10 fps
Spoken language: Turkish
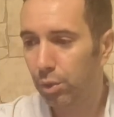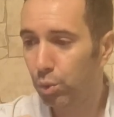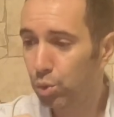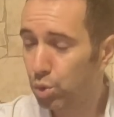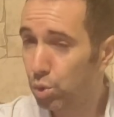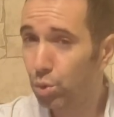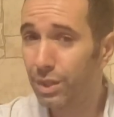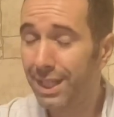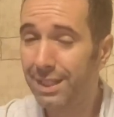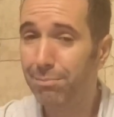
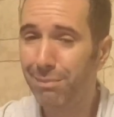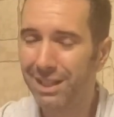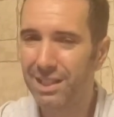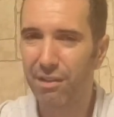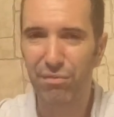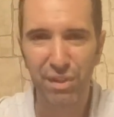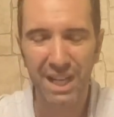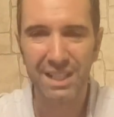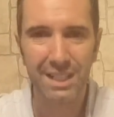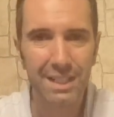307 metre
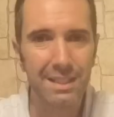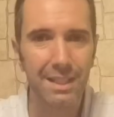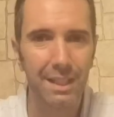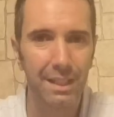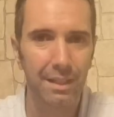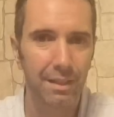fren izi